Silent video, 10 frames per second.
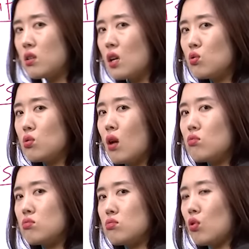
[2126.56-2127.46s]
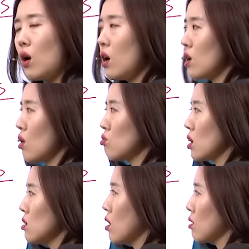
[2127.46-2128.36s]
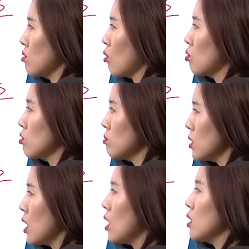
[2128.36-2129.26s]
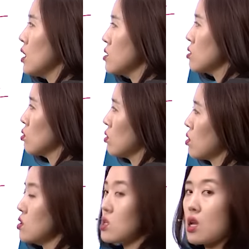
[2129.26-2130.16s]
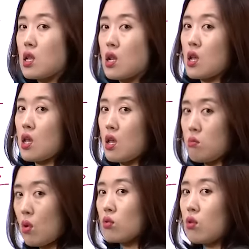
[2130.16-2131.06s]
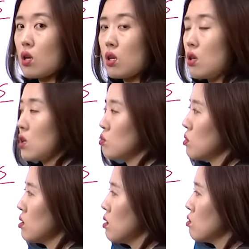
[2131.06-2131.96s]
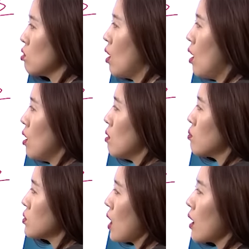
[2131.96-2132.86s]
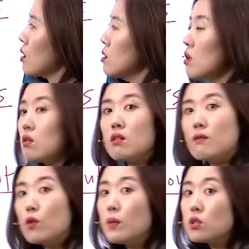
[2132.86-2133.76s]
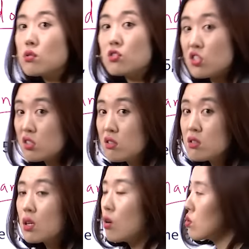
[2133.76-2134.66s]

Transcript: 딱 좋다고. 정확하게 내용 다 이해간다고. 그러면 easy to understand. 명료하게 이해하기 쉽다는 얘기지. 테크니컬 인포메이션은 진짜